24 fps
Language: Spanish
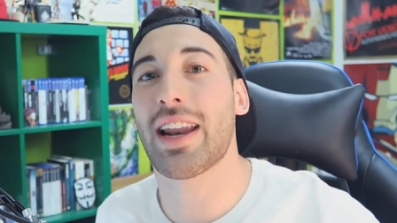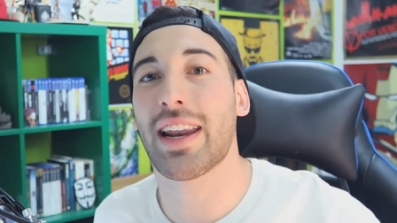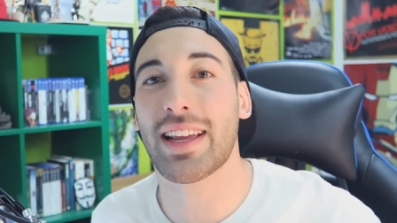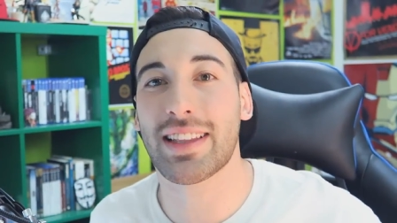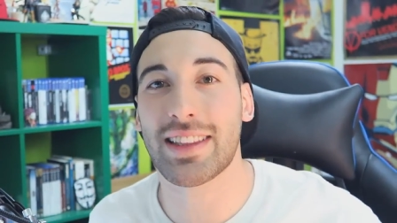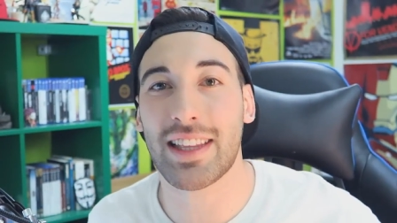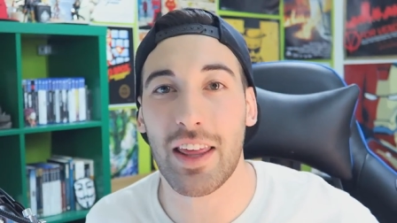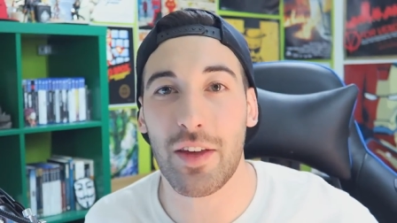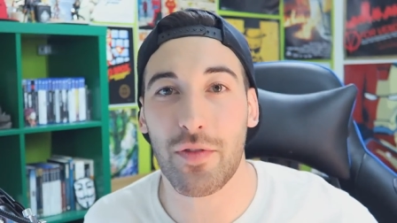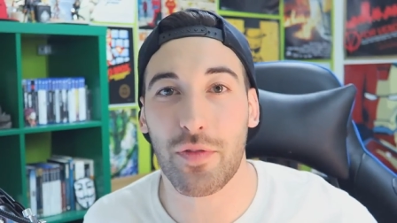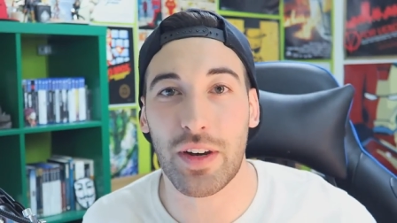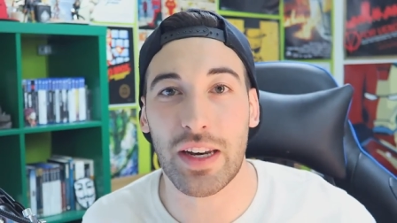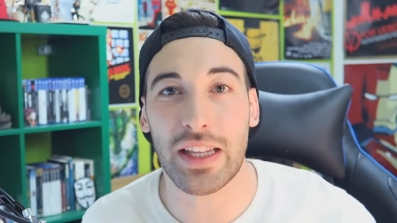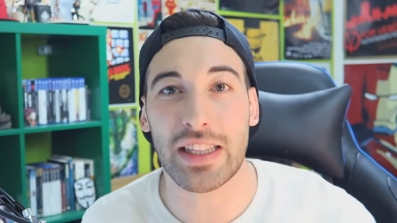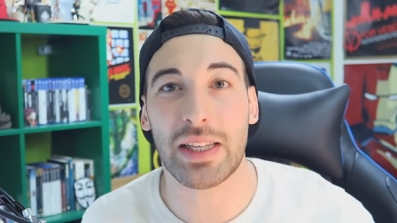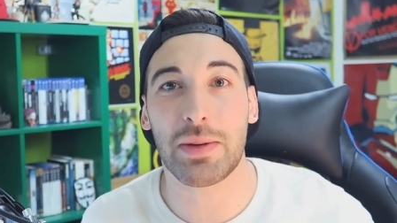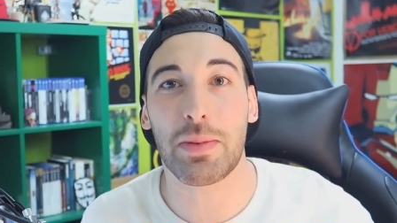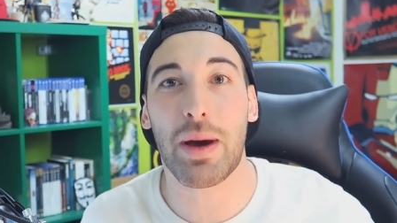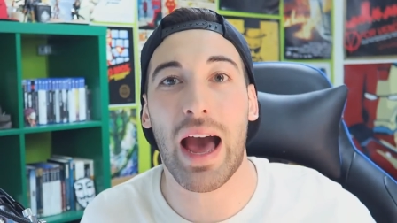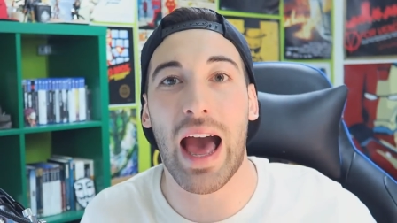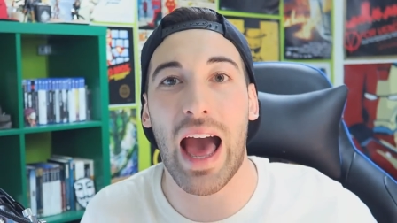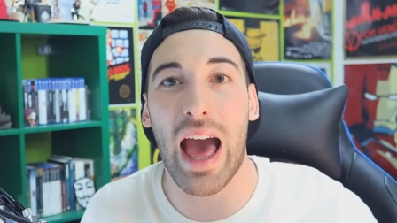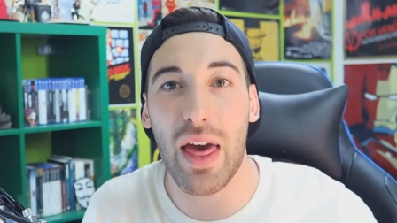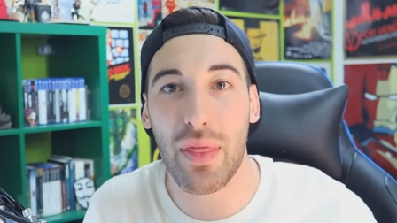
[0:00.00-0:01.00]
la recta
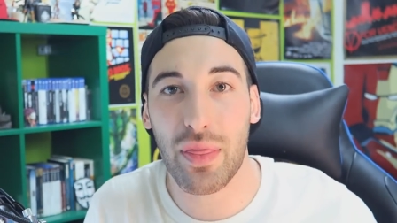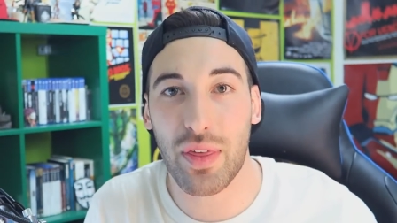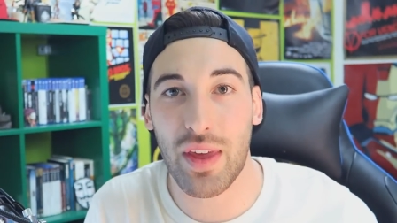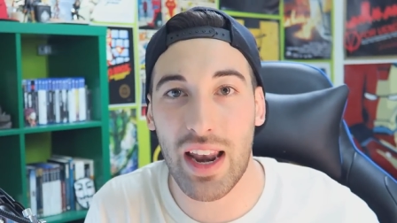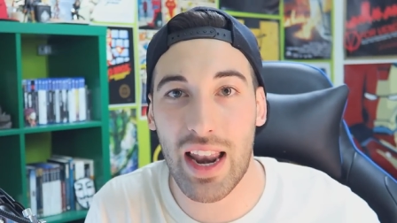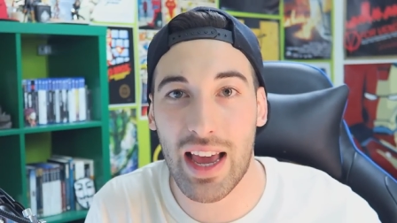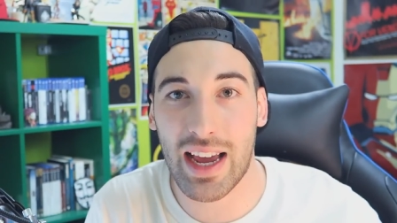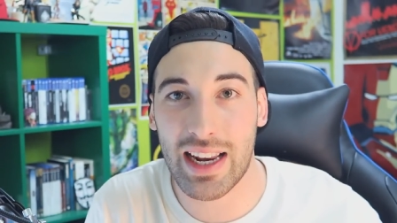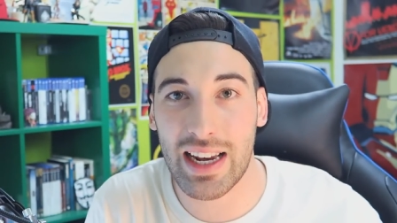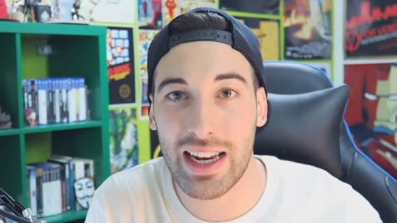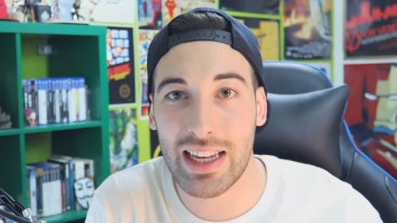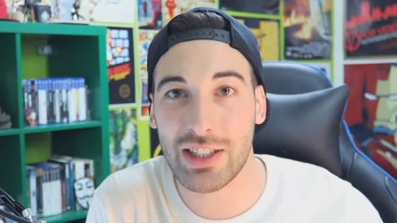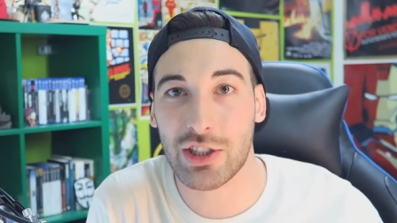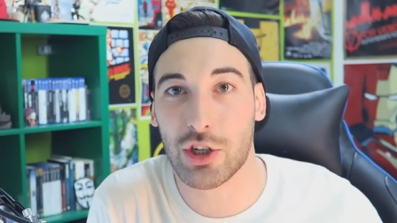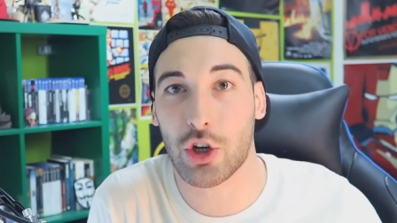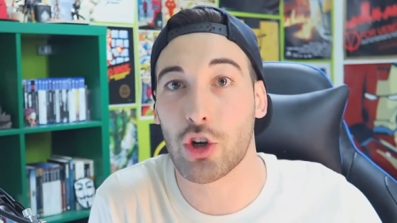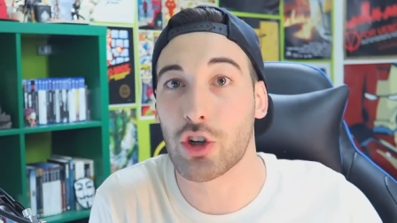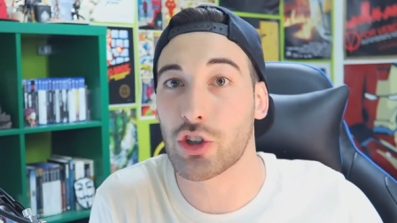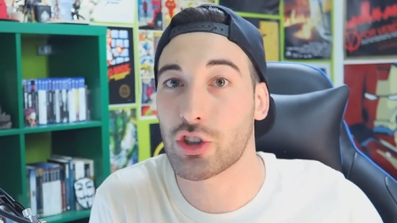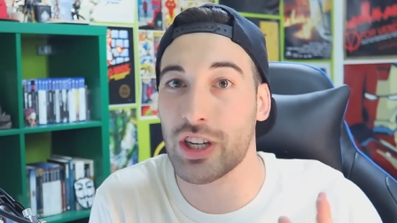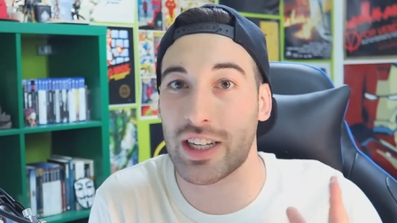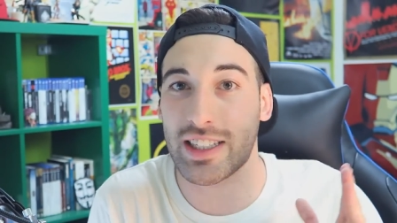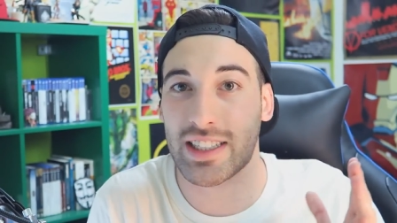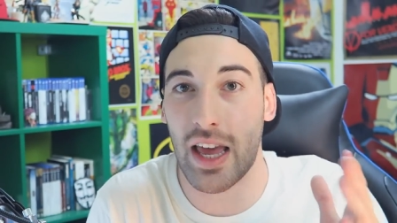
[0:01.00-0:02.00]
definitiva hacia la
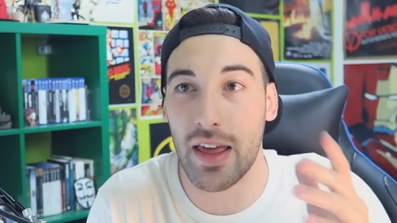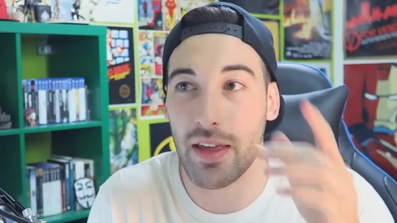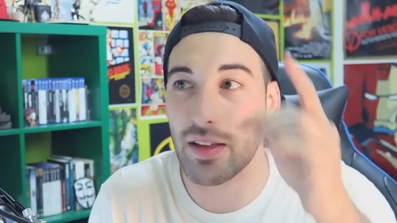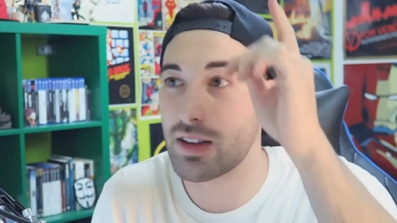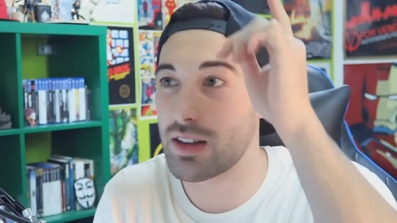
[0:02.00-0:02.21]
Con O sea,